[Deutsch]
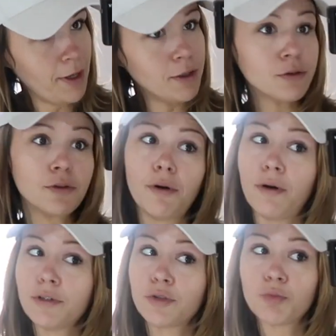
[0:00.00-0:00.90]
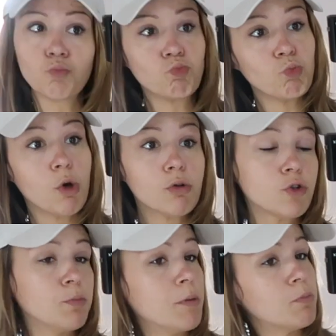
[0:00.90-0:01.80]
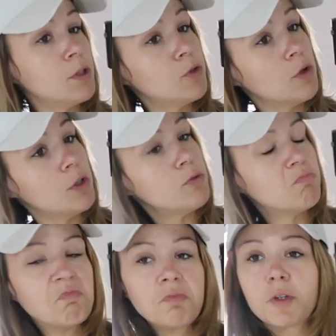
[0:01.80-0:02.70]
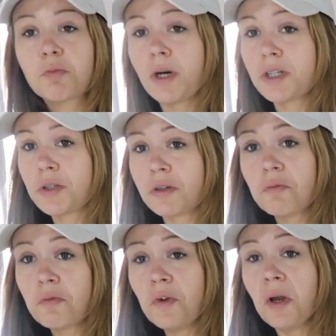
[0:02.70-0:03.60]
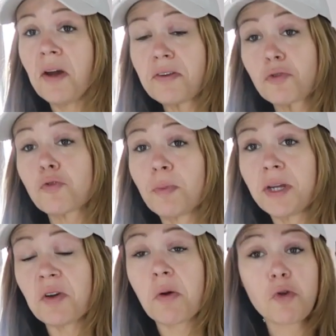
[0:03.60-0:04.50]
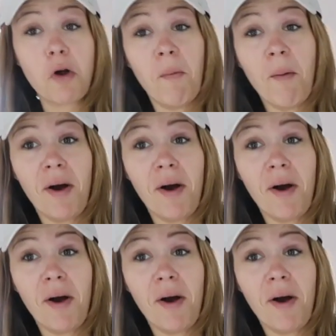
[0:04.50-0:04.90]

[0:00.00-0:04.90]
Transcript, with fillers: ASOS und geschminkt bin ich noch nicht das mache ich dann vielleicht später. Schauen wir